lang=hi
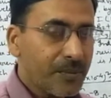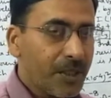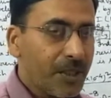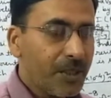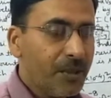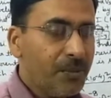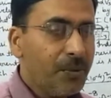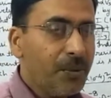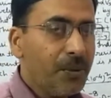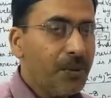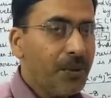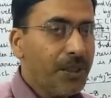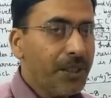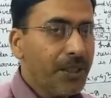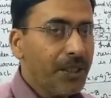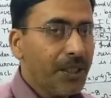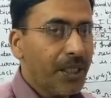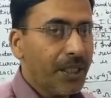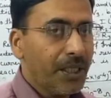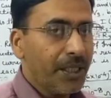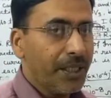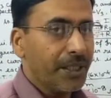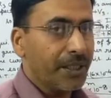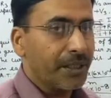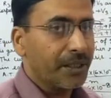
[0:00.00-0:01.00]
फ्लोइंग
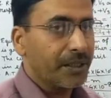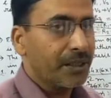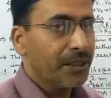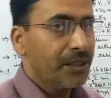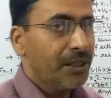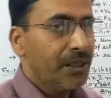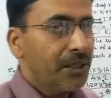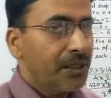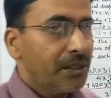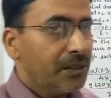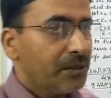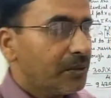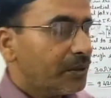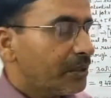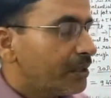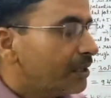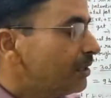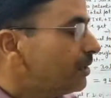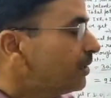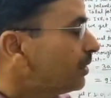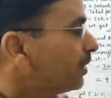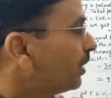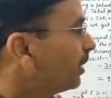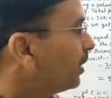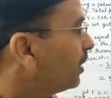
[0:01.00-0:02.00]
करंट तो
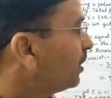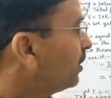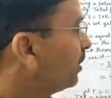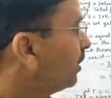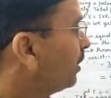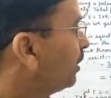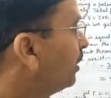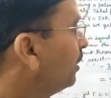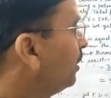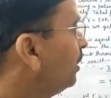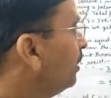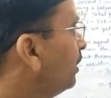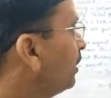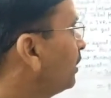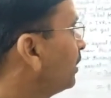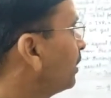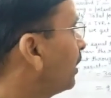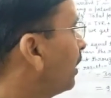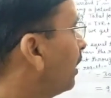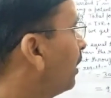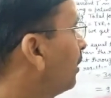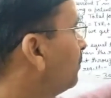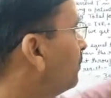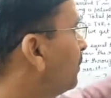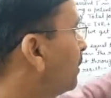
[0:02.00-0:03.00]
इस तरह से
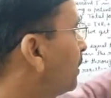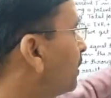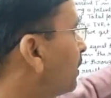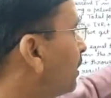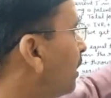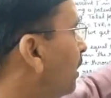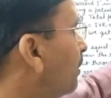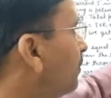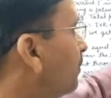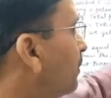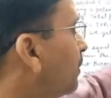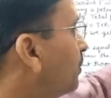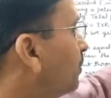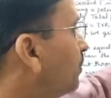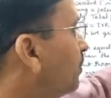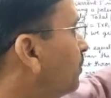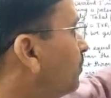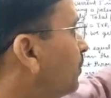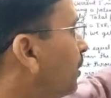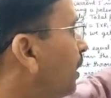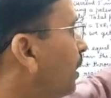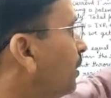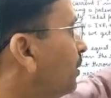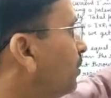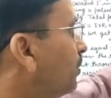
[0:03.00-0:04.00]
यहाँ पर साइमन ओम
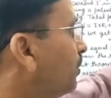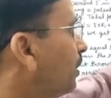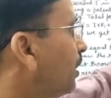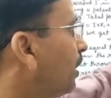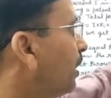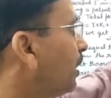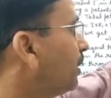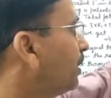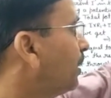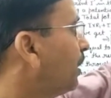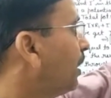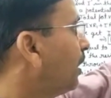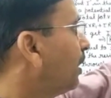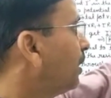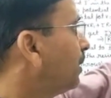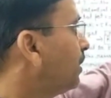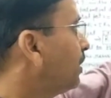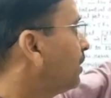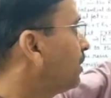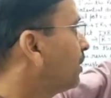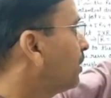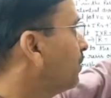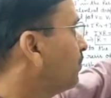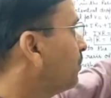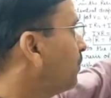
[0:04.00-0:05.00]
का जो ला था
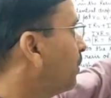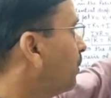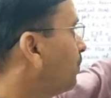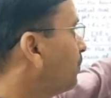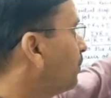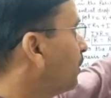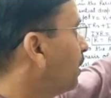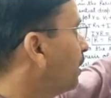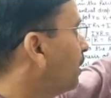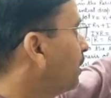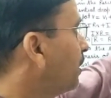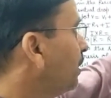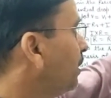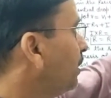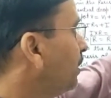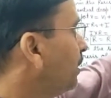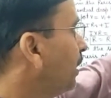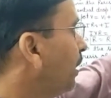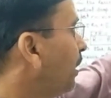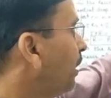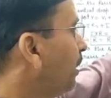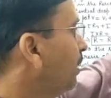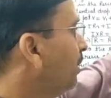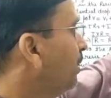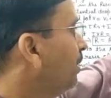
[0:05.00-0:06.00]
जिसकी पॉपुलरिटी
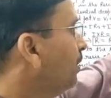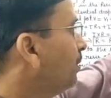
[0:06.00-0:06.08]
थी